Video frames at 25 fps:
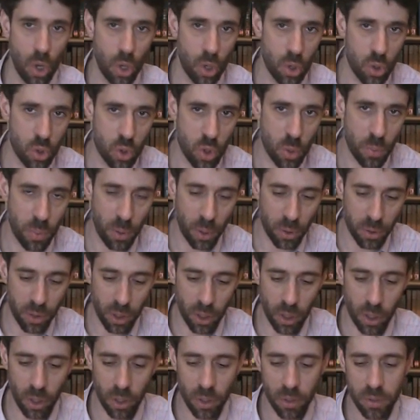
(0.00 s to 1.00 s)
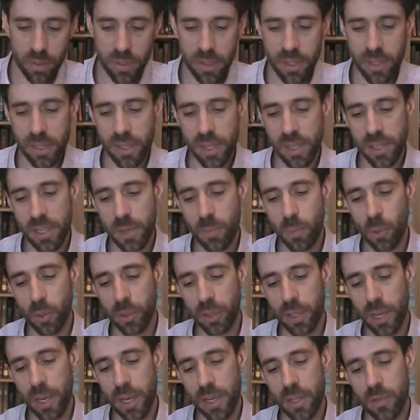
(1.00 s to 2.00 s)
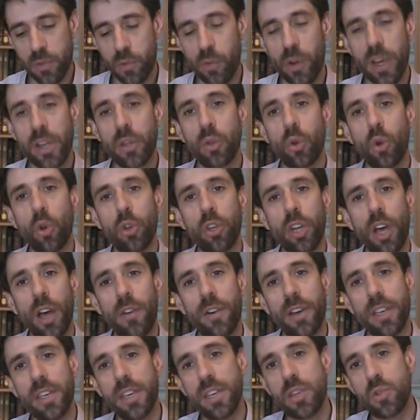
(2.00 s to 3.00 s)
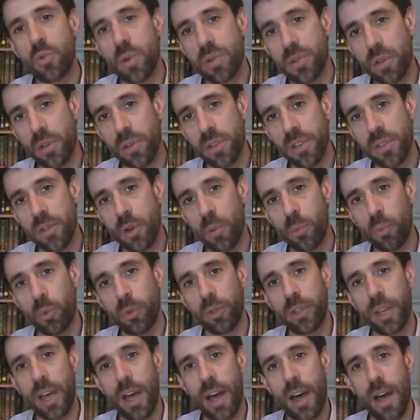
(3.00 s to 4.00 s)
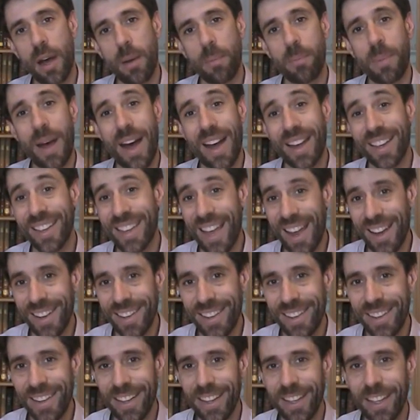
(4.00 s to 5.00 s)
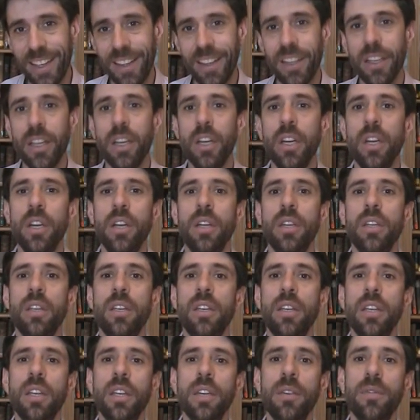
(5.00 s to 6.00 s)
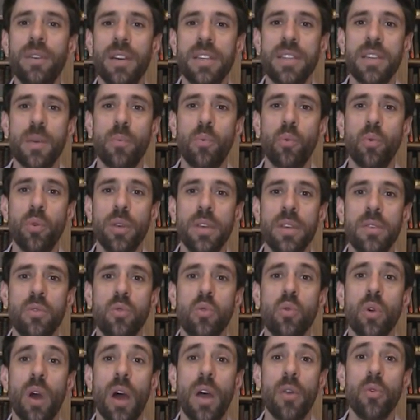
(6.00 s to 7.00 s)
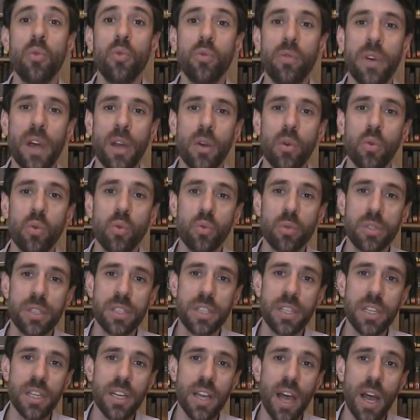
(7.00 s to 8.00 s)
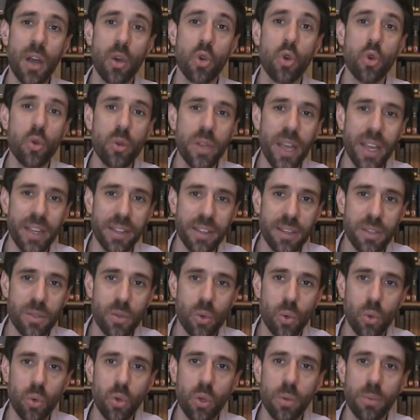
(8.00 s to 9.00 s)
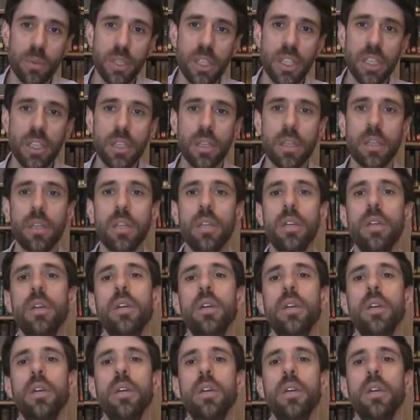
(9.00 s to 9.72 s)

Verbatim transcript: Cependant, ces hypothèses vont être retravaillées 70 ans plus tard par Galilée qui va s'appuyer sur un nouvel outil, la lunette astronomique.